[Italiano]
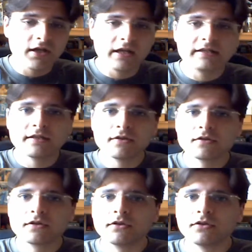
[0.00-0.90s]
ed è stato
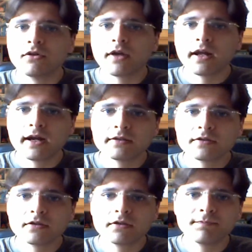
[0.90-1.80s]
scritto da un
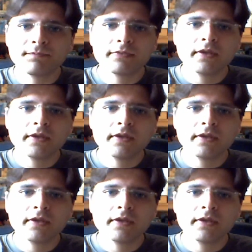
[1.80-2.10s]
ragazzo